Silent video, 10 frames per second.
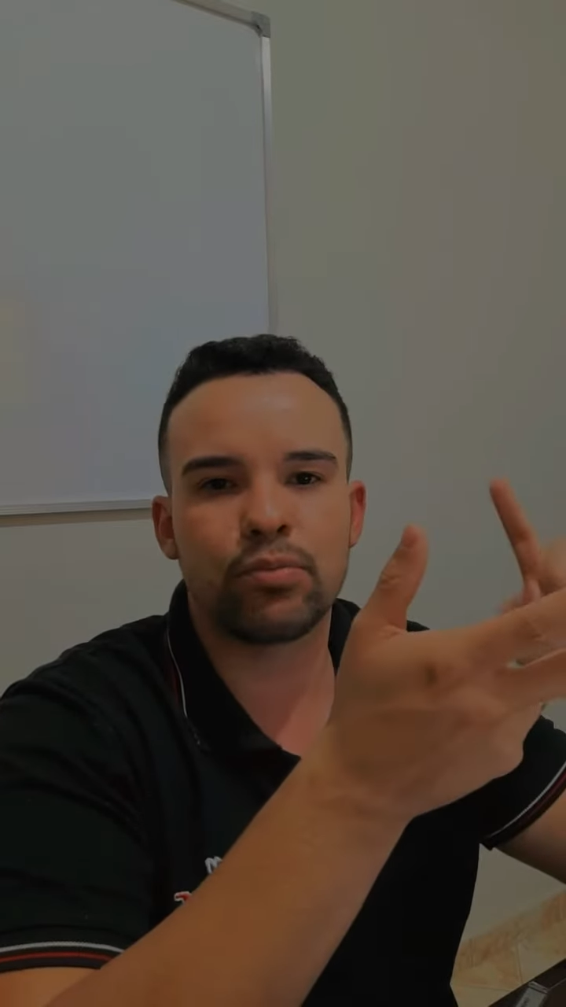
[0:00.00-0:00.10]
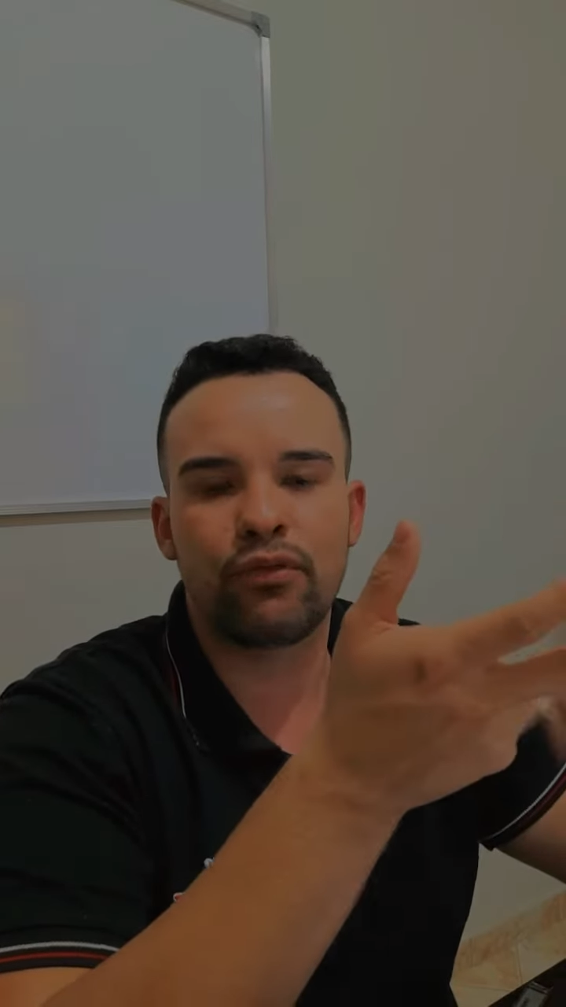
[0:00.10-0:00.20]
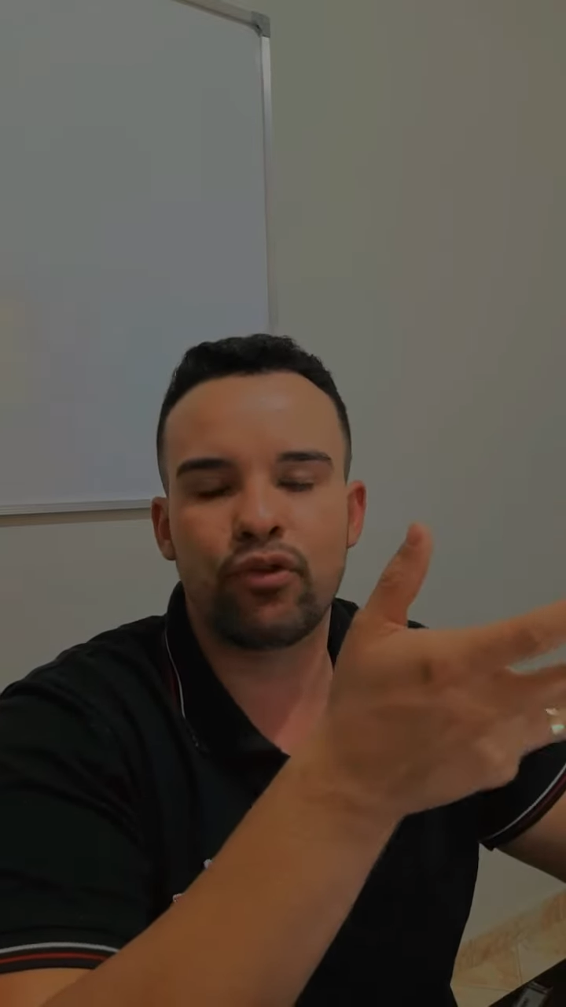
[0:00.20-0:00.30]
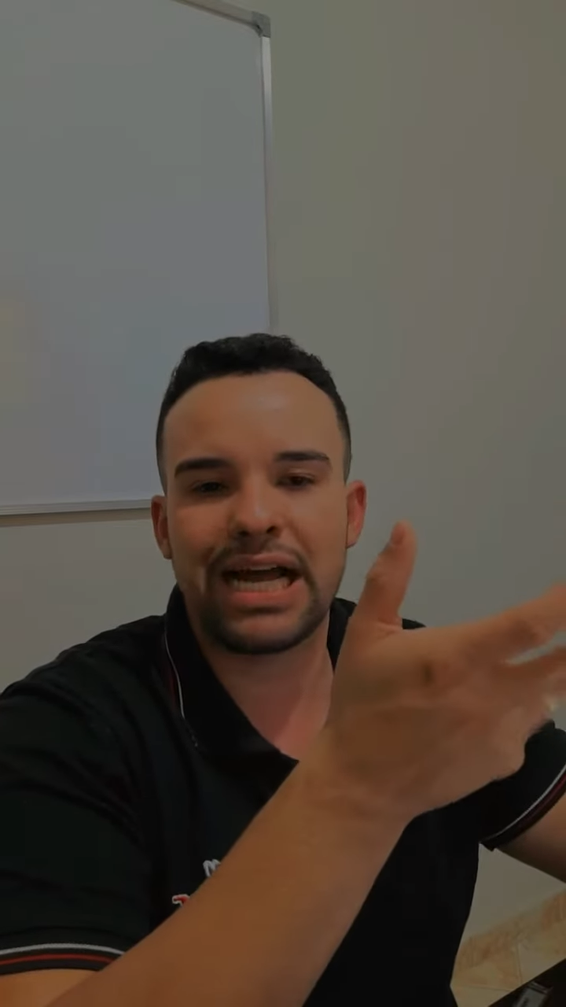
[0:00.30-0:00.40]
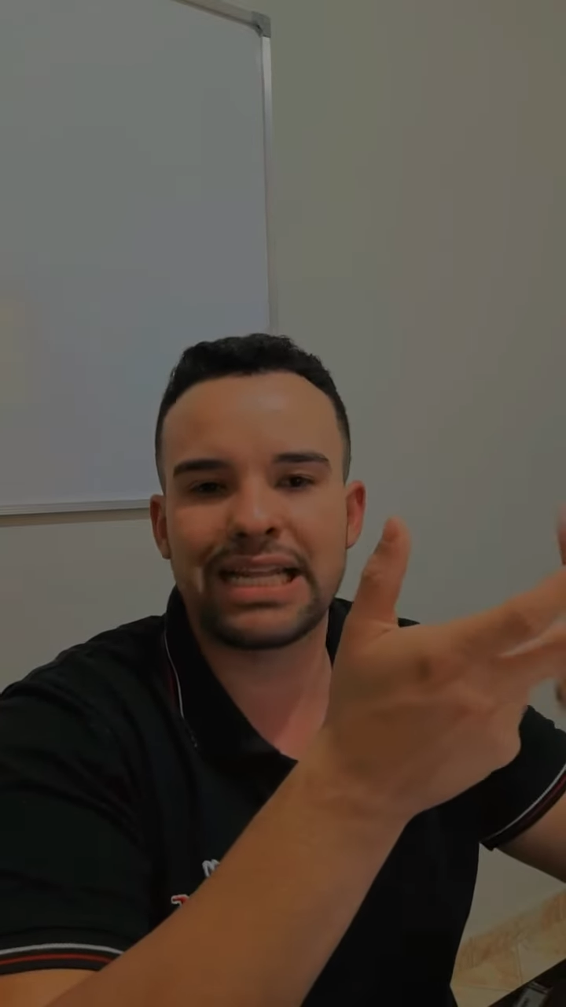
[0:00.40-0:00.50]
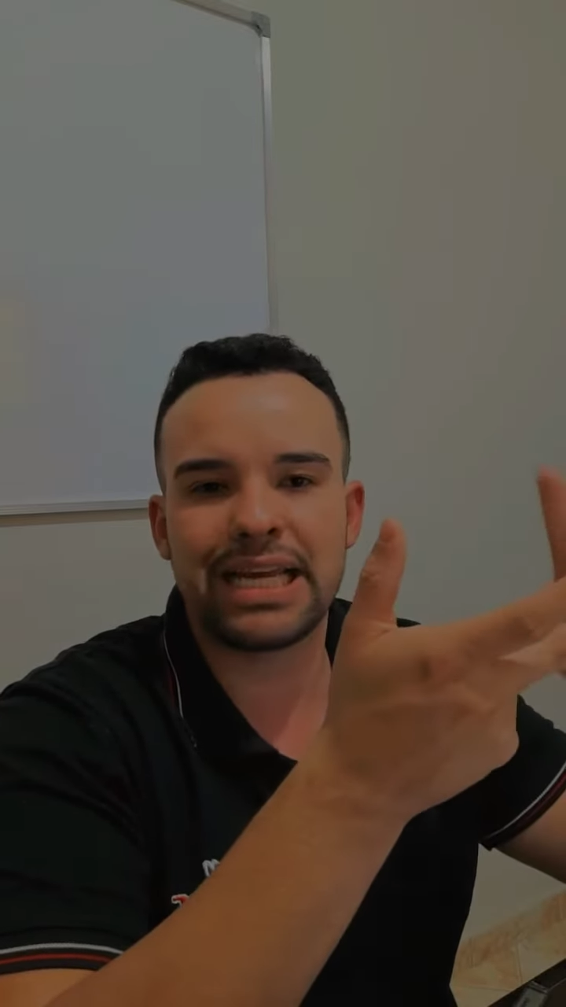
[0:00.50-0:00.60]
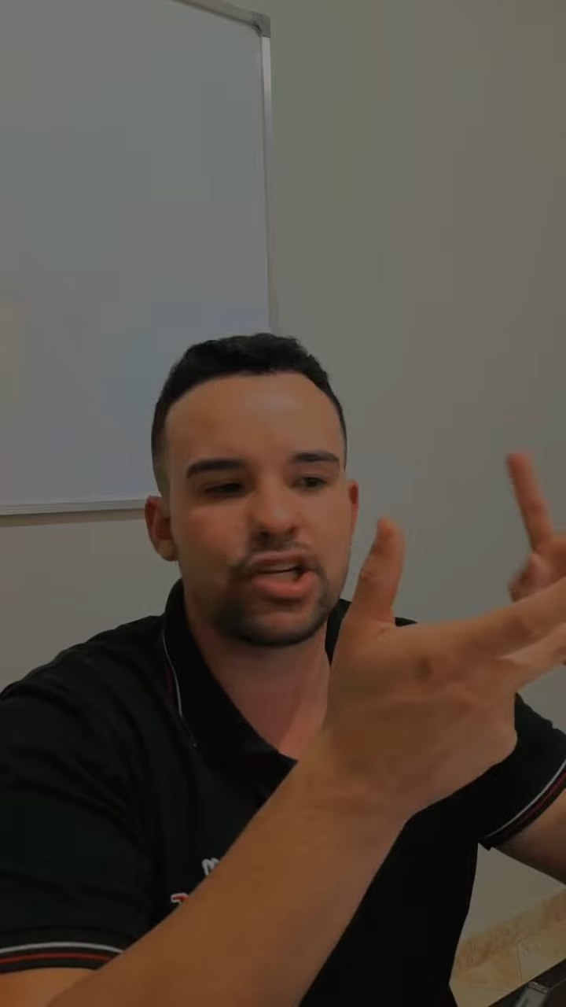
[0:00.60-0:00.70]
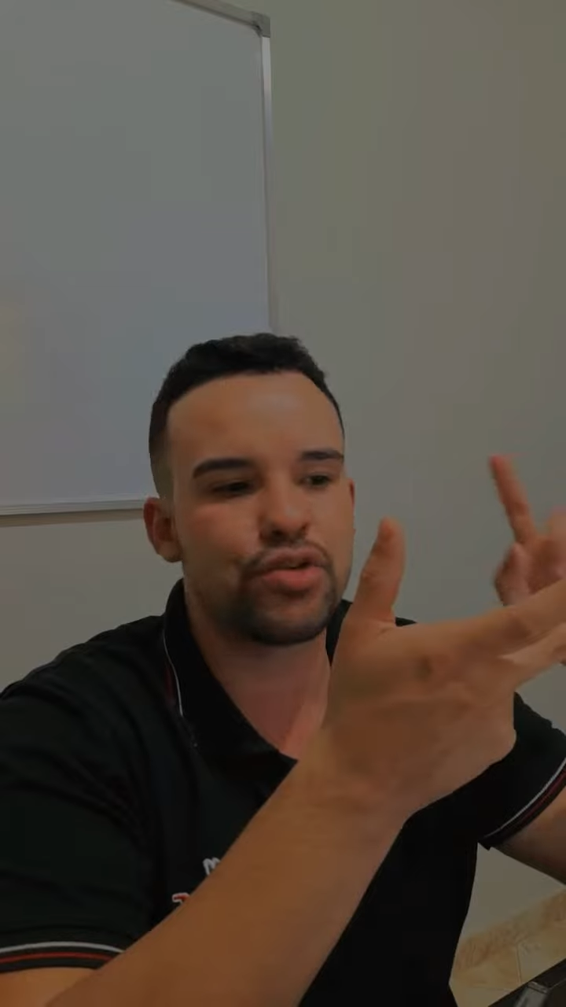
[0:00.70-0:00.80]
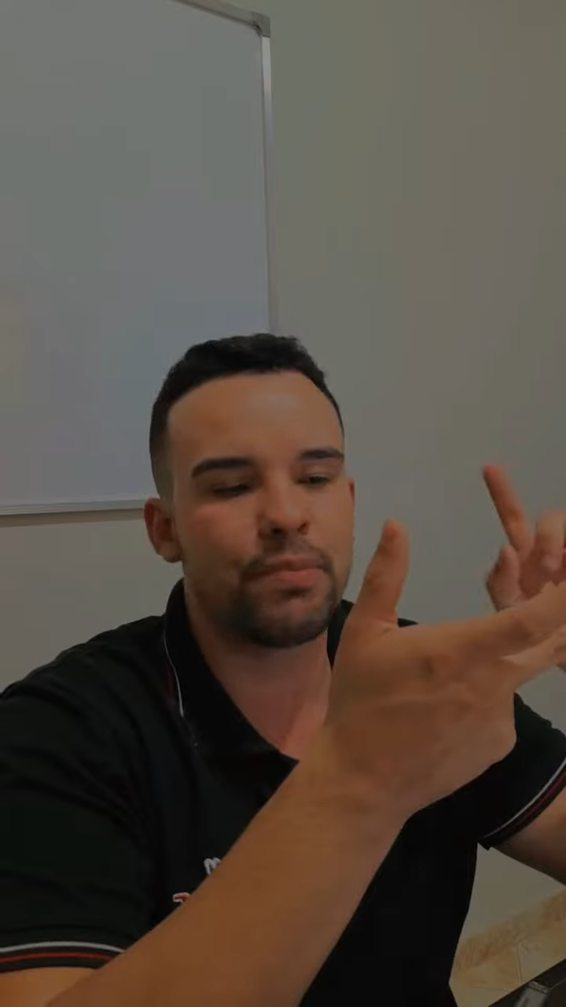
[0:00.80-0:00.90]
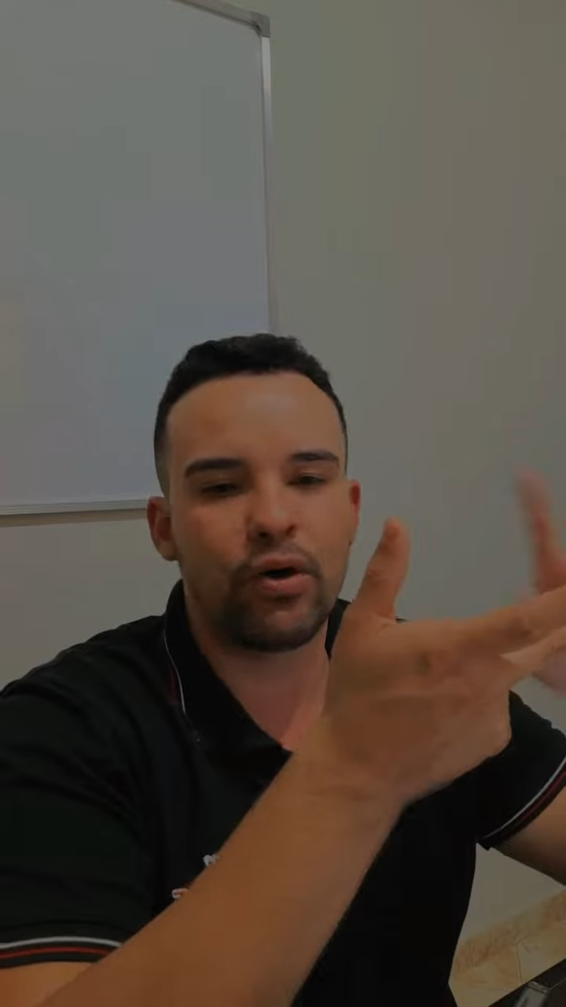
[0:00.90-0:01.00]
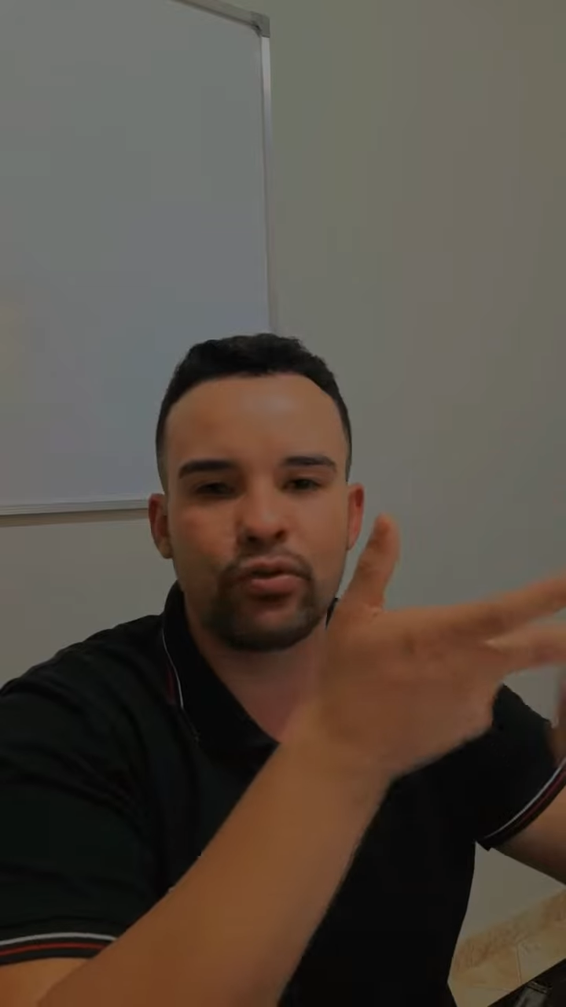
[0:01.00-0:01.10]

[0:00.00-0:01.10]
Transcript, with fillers: uma furadeira de mão,